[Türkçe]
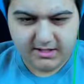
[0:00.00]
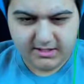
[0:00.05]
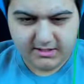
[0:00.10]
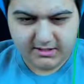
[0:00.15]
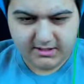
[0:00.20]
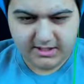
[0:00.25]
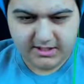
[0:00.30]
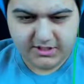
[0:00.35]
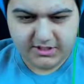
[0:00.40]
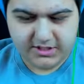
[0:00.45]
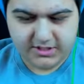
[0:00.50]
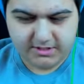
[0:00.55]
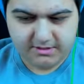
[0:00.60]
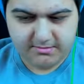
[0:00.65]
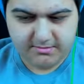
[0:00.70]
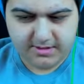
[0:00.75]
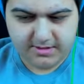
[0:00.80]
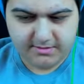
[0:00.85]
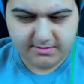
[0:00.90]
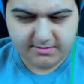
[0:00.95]
Değiştirdim
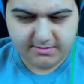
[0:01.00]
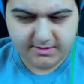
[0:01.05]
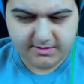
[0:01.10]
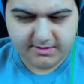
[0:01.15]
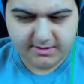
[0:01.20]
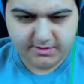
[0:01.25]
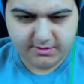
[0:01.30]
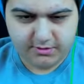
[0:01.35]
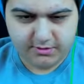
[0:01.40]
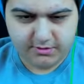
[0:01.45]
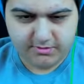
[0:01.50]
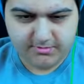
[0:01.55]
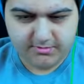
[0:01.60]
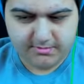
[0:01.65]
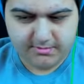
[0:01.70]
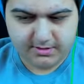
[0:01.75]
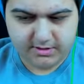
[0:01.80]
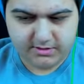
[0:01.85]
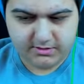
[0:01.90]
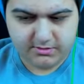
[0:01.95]
mermimi. Sıkıyorum.
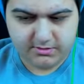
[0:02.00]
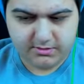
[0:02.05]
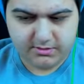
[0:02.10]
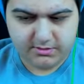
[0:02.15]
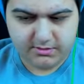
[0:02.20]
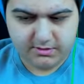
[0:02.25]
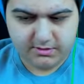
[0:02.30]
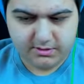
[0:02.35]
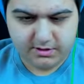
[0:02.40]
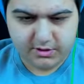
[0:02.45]
Hazır olun.